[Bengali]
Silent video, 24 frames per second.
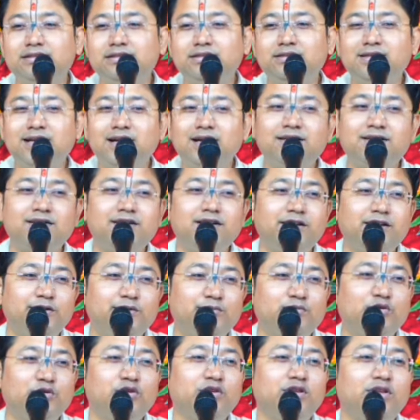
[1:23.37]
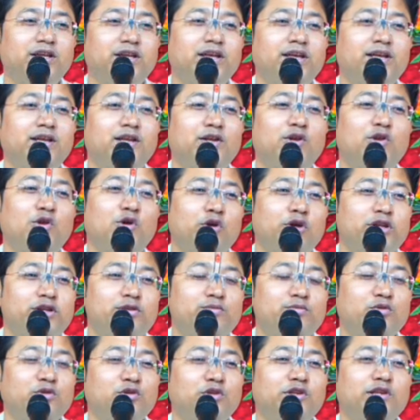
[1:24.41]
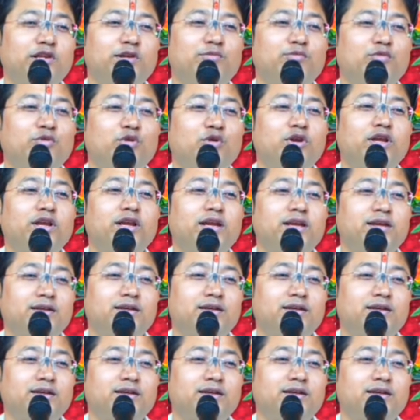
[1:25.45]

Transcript: ট্রাক্টরের মধ্যে লরির মধ্যে ভরে